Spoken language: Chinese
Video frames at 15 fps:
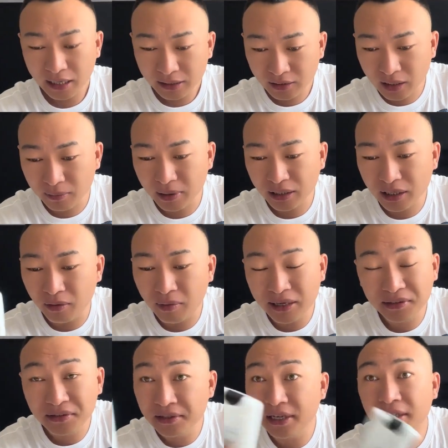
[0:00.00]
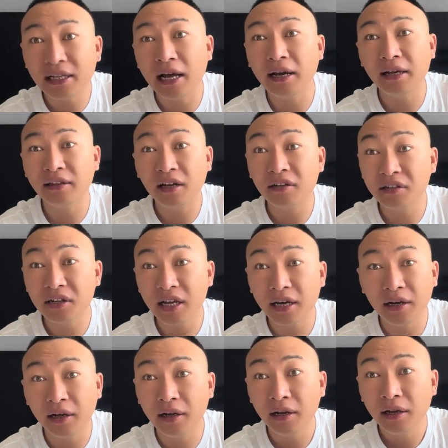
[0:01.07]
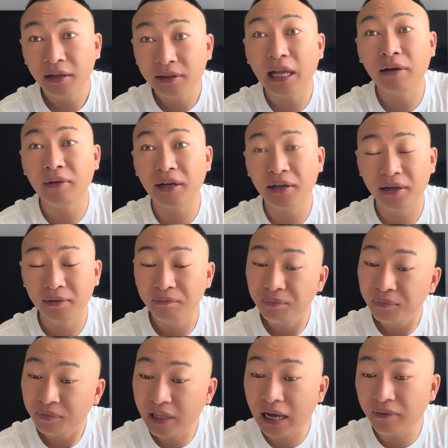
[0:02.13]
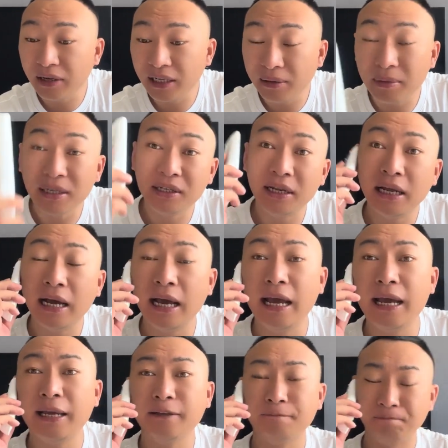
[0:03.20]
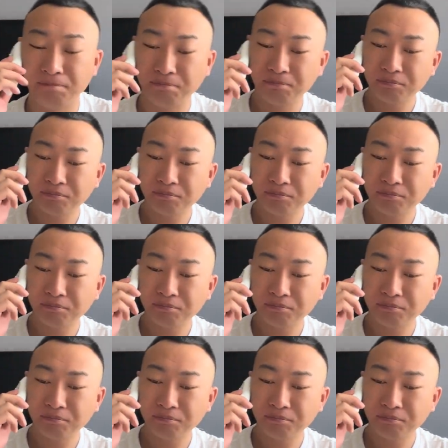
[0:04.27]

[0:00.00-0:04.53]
这边电话直接打给当时这个大伟哥，大伟那边接的。哎，